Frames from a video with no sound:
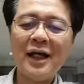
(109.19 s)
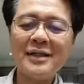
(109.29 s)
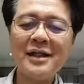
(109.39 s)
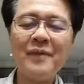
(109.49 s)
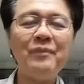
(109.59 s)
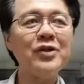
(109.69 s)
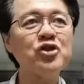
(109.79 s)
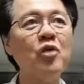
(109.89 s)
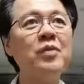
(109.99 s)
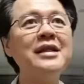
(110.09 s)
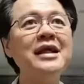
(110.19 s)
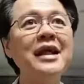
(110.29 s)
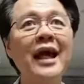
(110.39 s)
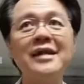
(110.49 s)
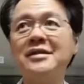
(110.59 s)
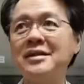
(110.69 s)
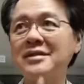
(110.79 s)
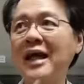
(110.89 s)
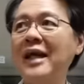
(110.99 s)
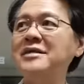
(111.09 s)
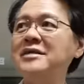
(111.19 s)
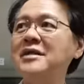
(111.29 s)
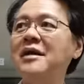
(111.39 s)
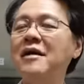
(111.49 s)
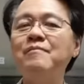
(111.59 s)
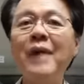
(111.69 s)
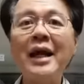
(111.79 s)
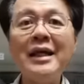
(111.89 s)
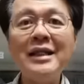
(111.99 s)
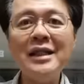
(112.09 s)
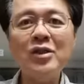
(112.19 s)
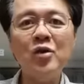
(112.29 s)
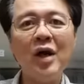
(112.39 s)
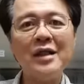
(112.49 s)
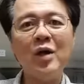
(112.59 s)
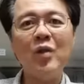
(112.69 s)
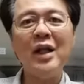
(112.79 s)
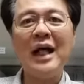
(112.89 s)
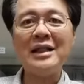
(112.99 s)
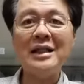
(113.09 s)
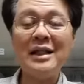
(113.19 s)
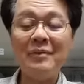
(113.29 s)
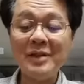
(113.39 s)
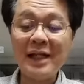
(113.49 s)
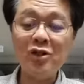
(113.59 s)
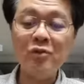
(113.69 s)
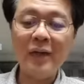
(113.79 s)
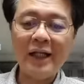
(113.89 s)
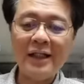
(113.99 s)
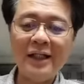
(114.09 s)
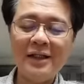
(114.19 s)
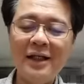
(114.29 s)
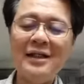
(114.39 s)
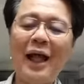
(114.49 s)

Kasi pag sobra ding exercise, mainit yung katawan natin eh. Masyado mainit.